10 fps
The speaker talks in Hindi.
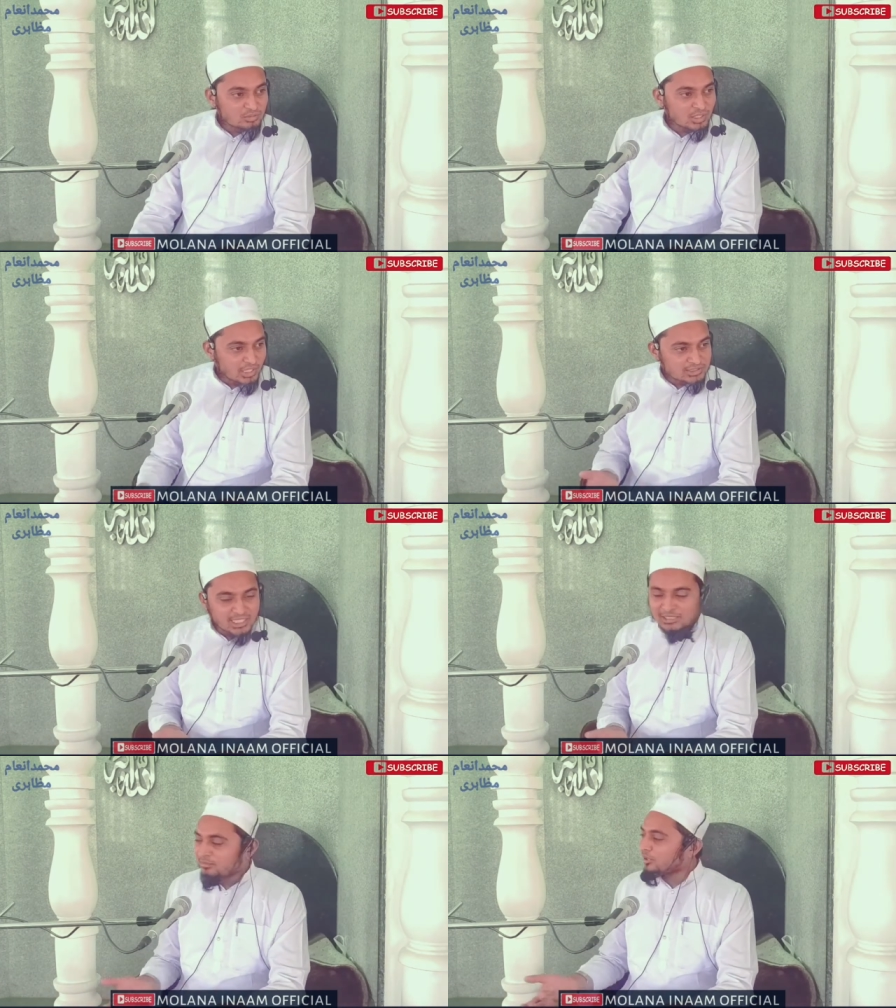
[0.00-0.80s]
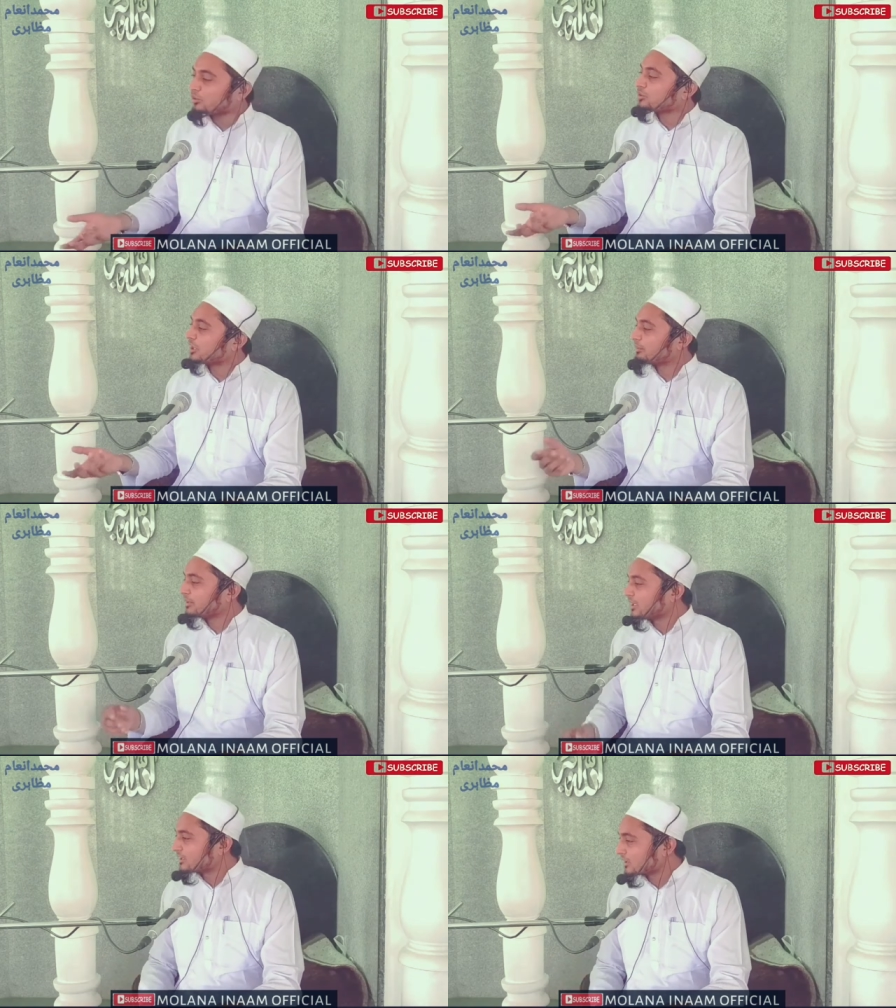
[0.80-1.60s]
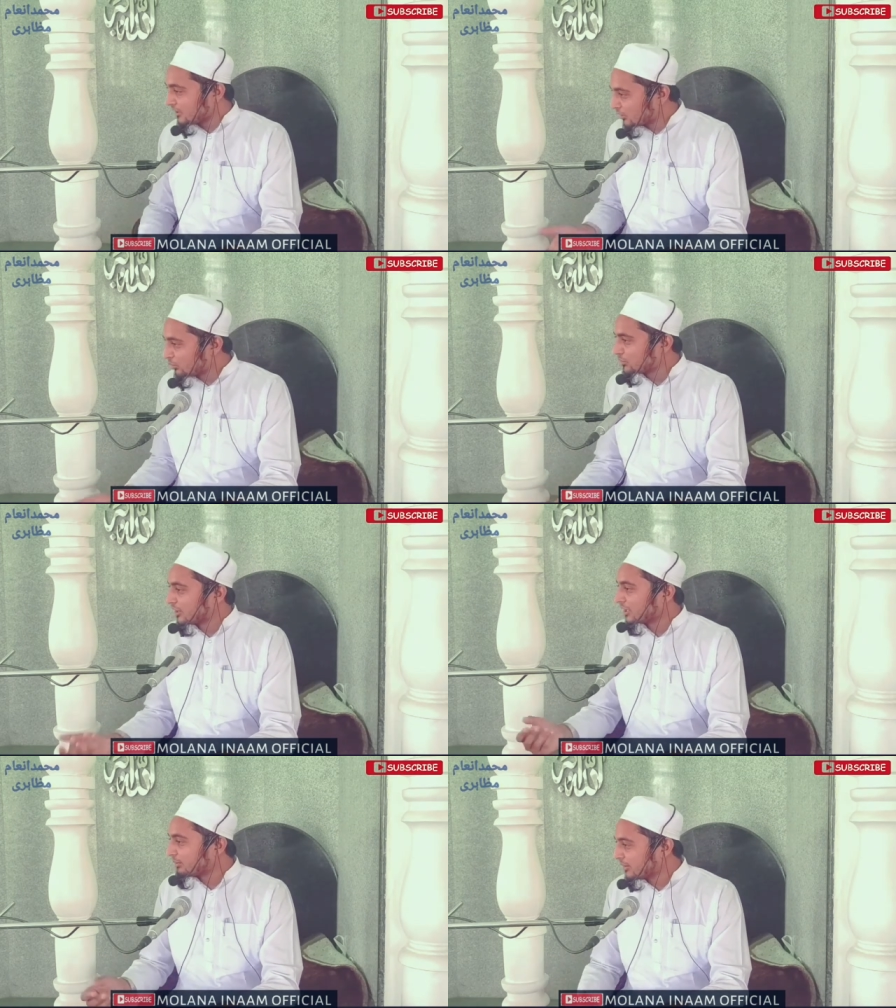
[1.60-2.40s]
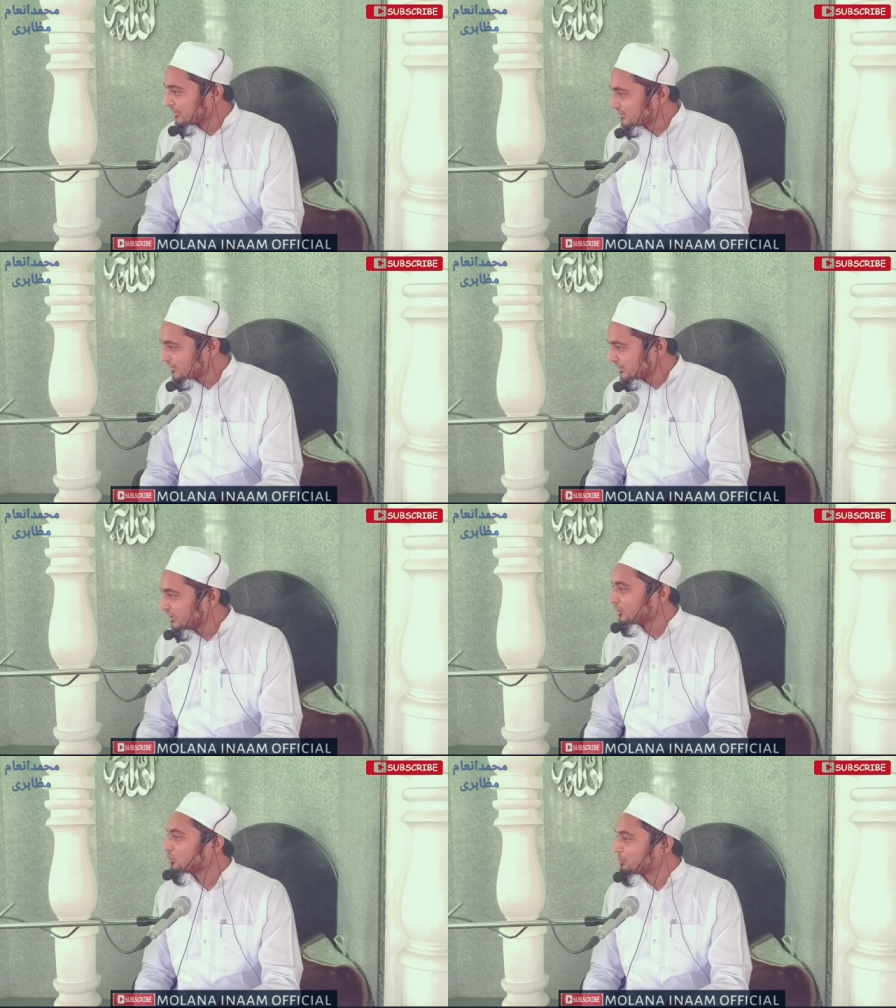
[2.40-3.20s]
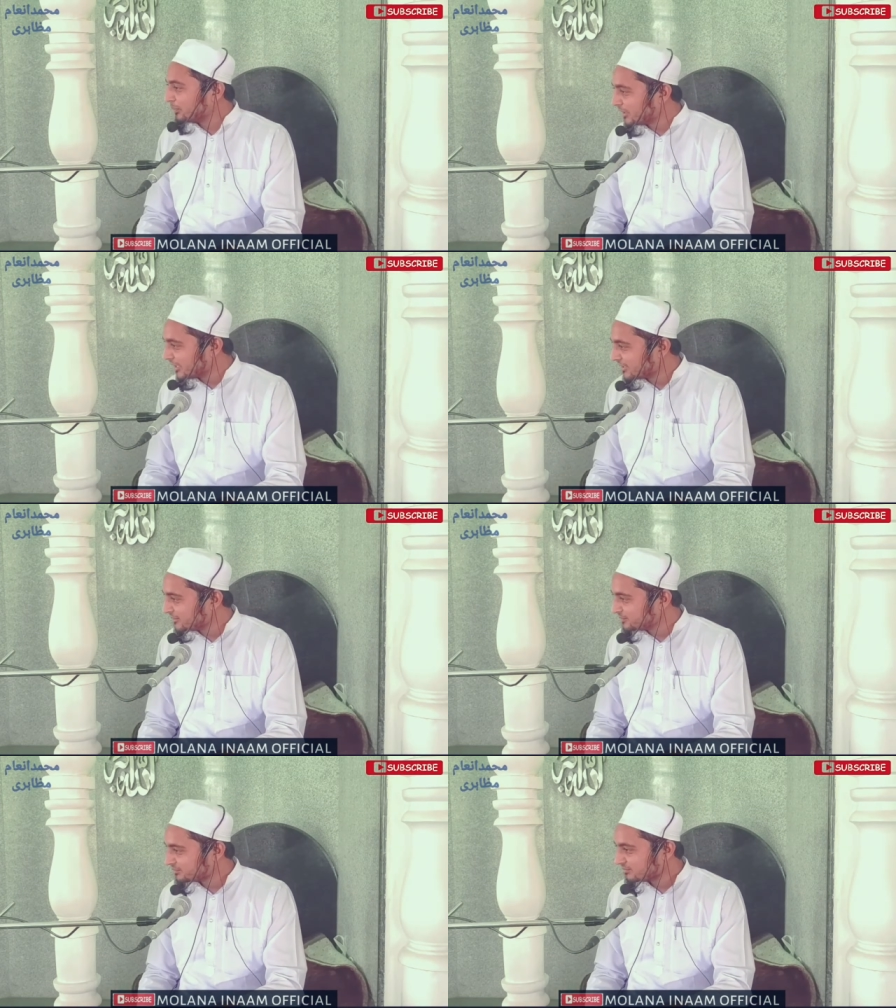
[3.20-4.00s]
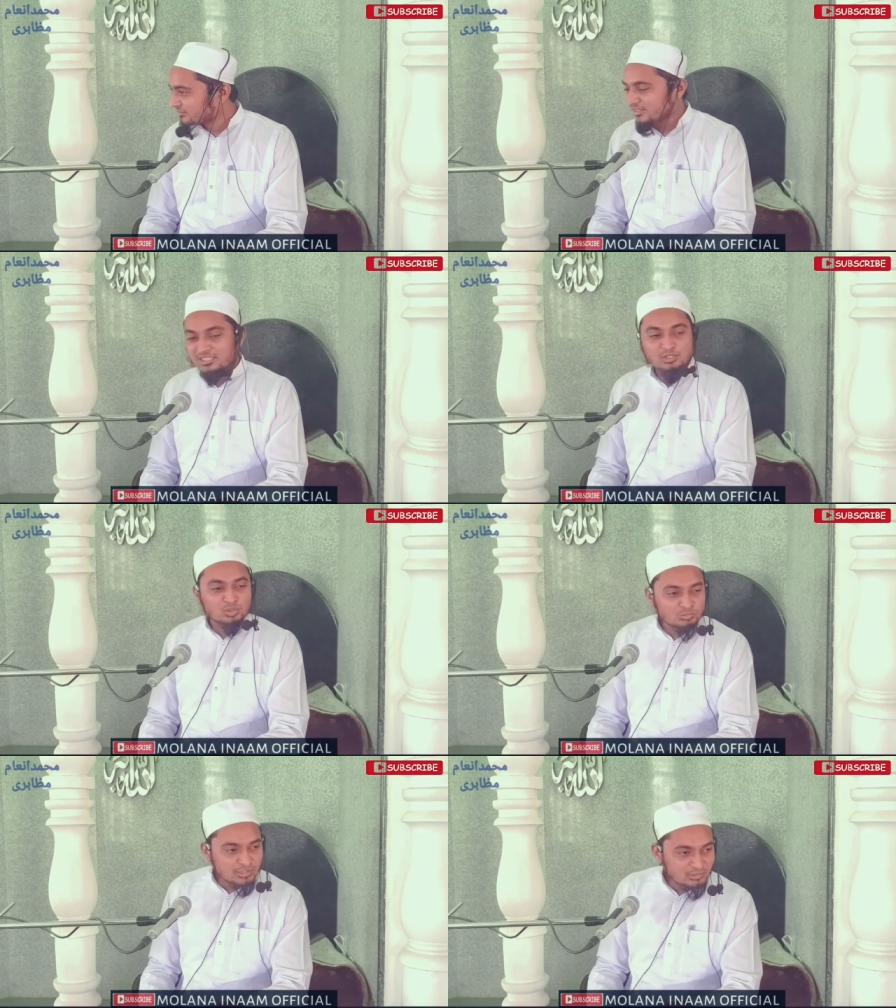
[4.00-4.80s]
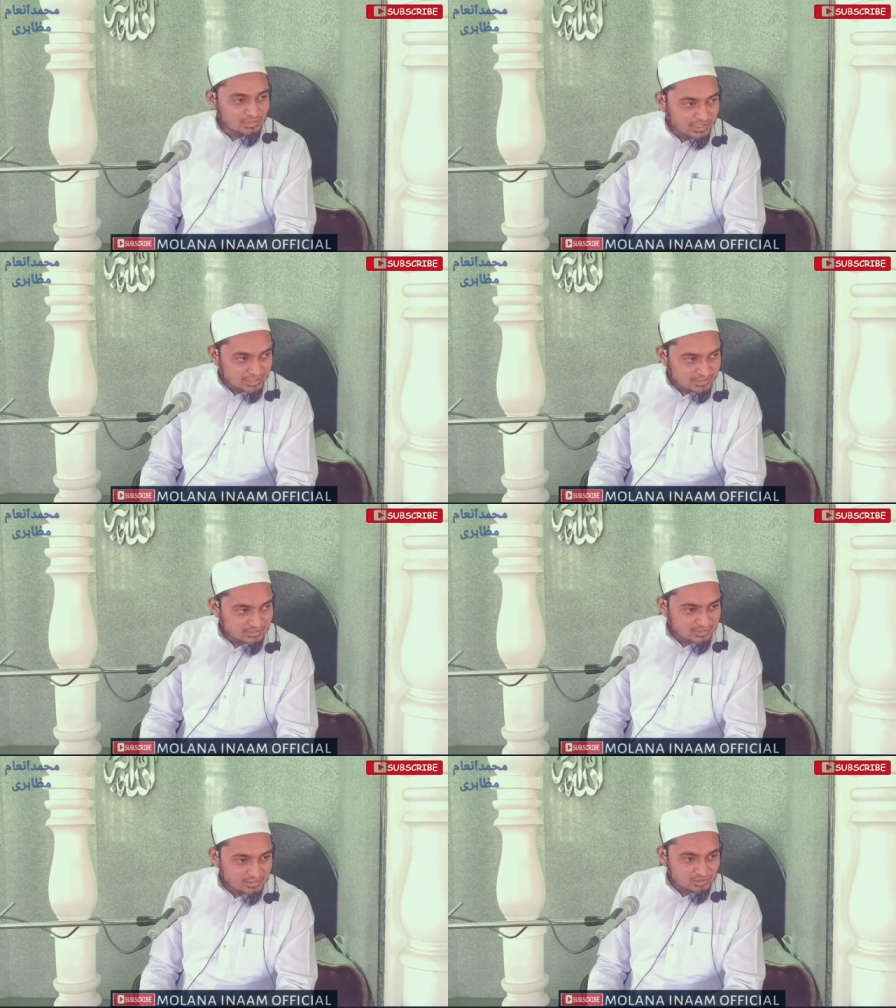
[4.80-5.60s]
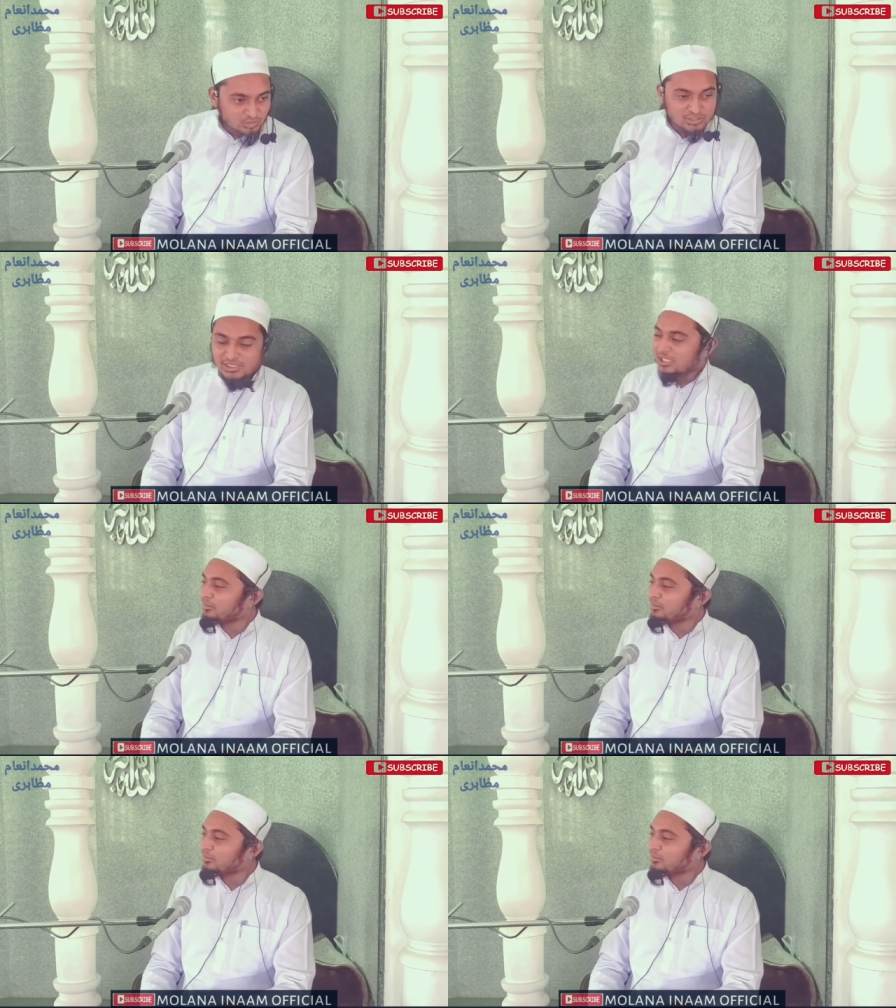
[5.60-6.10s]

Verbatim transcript: क्योंकि ऐसे आदमी का कोई शेख बन जा सके इन्हें खुद शेख है भाई इन्हें खुद पीर है इन्हें खुद वलील्ला है तो इस